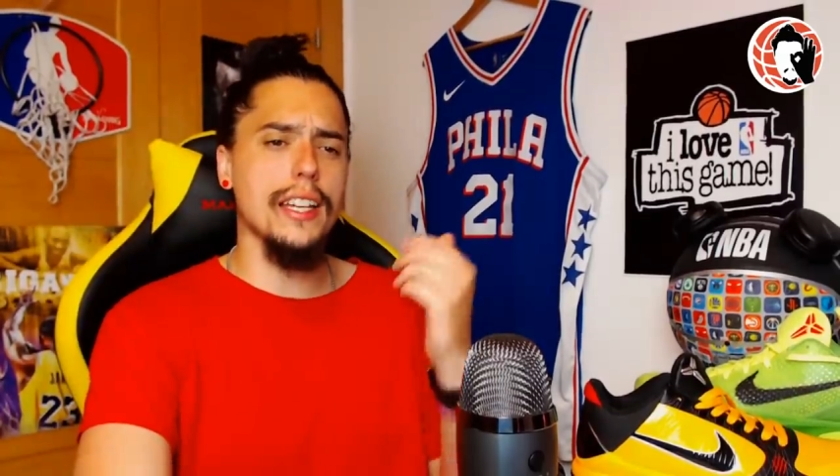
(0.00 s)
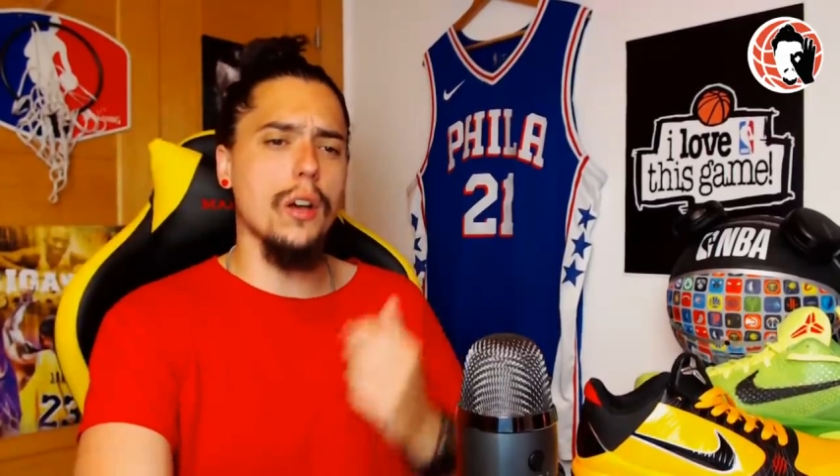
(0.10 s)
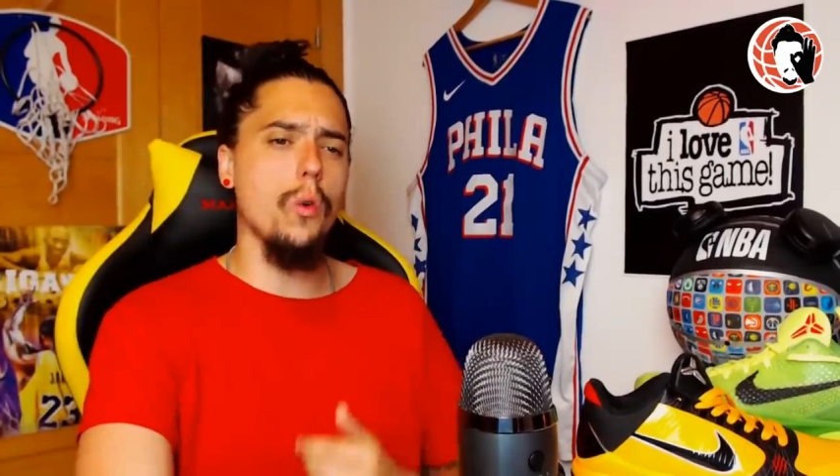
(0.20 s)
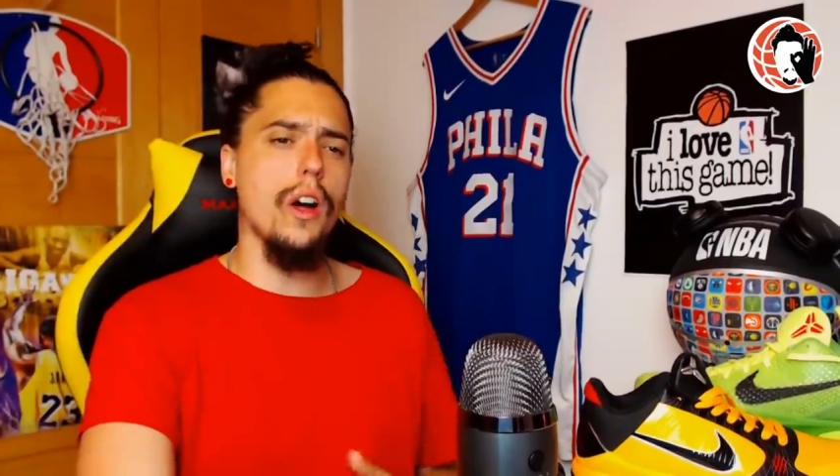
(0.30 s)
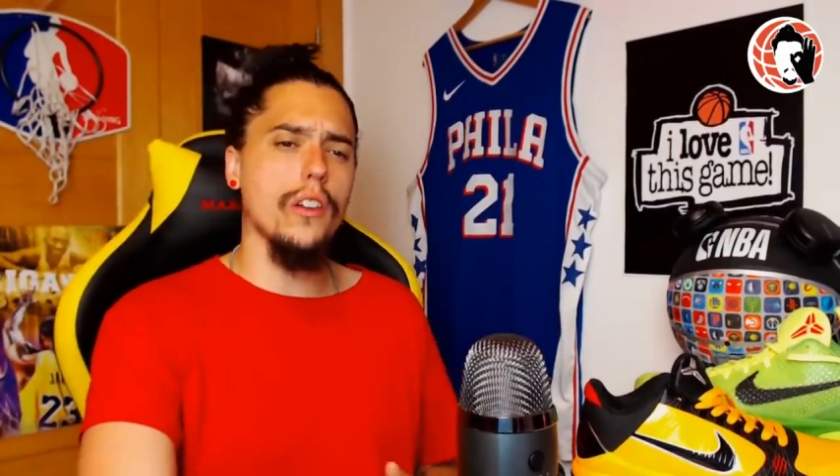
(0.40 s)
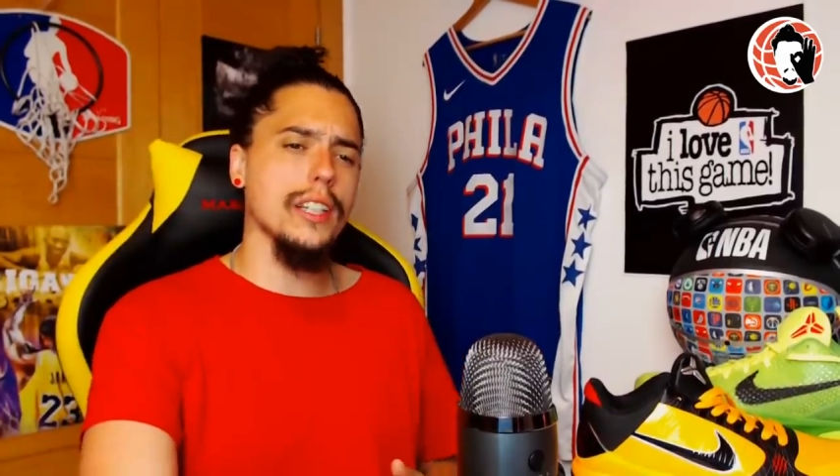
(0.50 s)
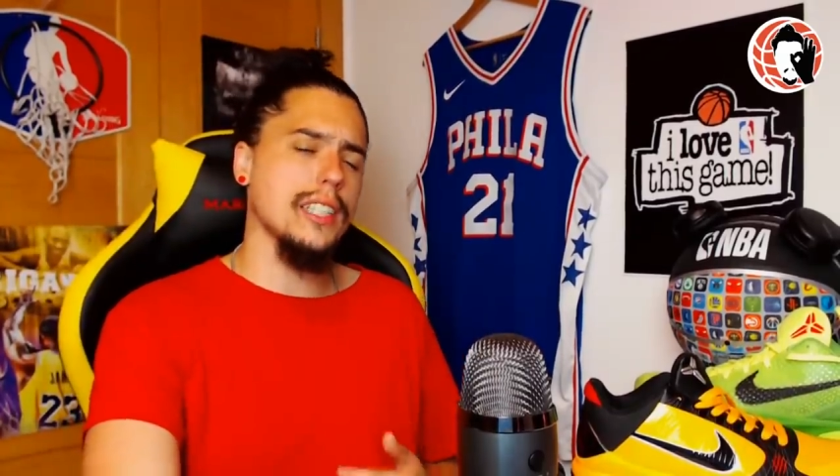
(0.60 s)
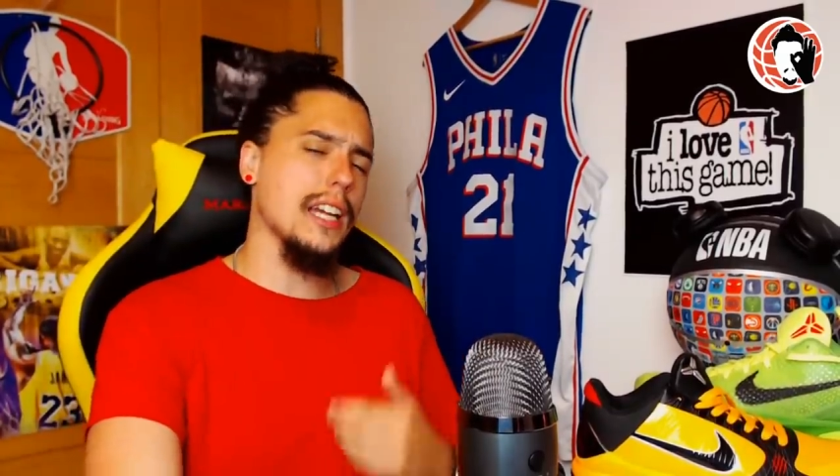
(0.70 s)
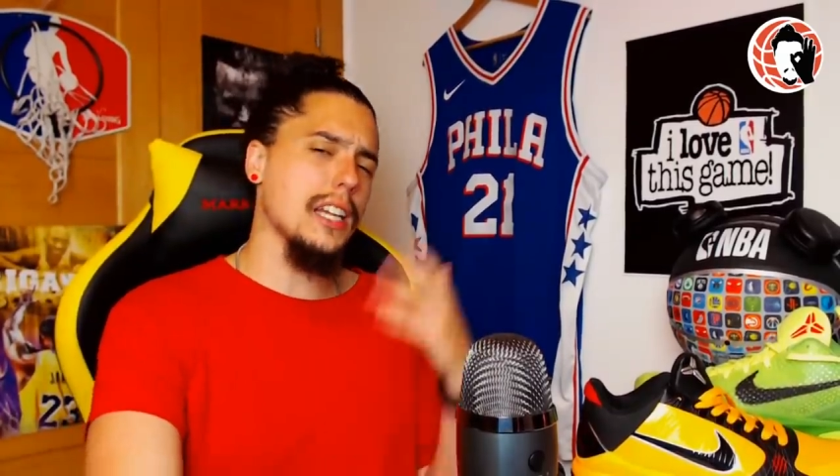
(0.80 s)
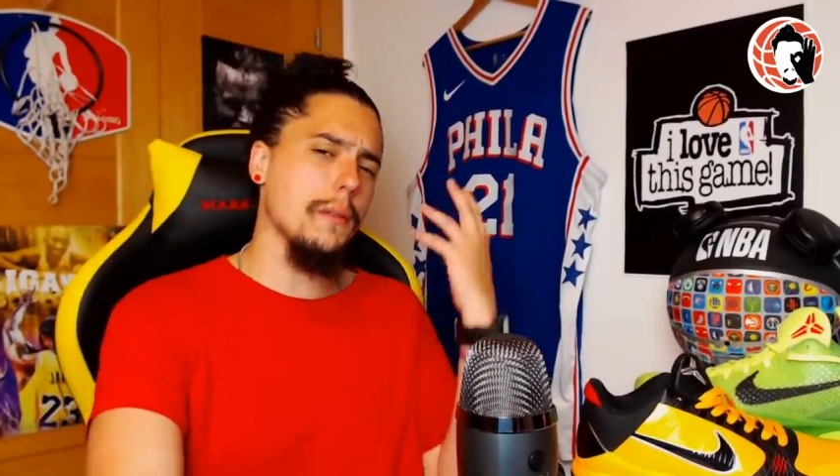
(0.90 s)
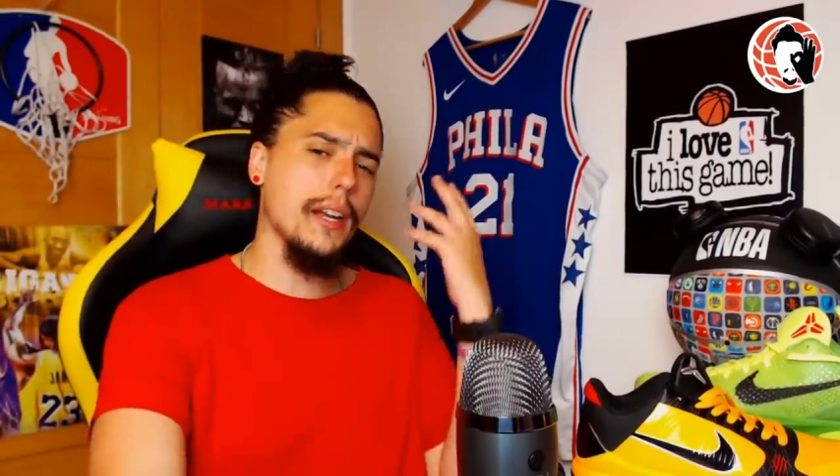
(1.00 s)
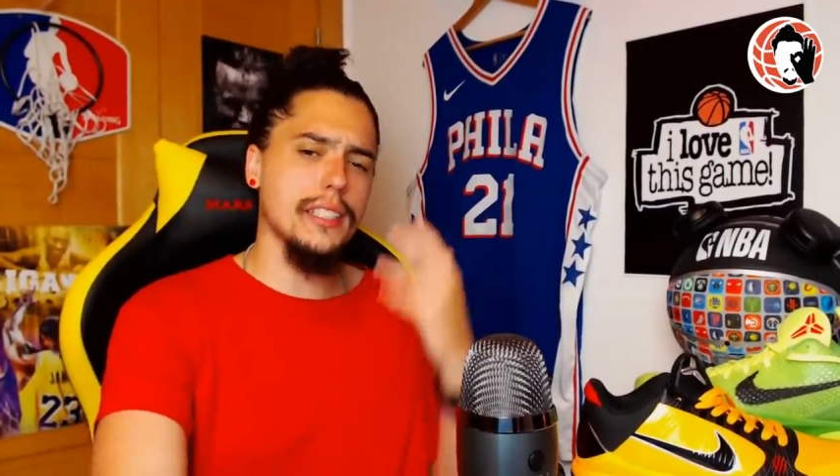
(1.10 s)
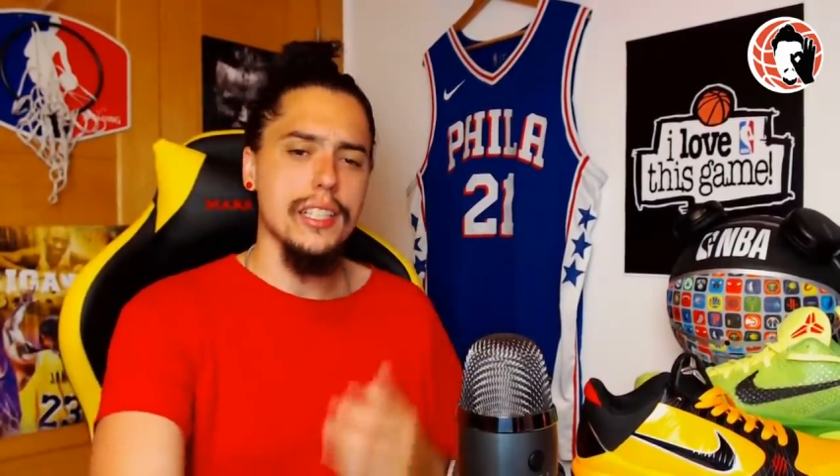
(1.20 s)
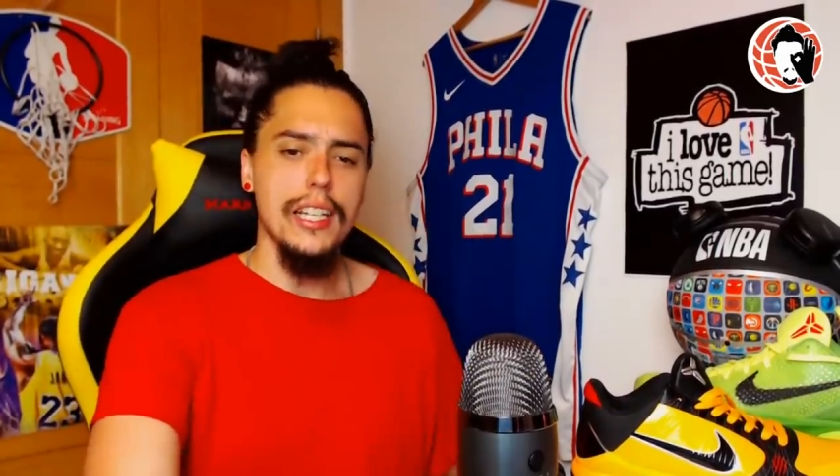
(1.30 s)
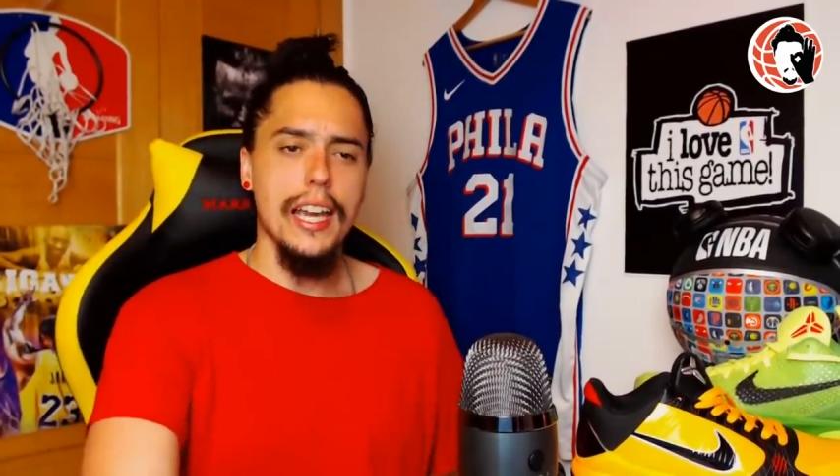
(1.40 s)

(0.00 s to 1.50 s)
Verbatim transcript: ¿Qué jugadores hay libres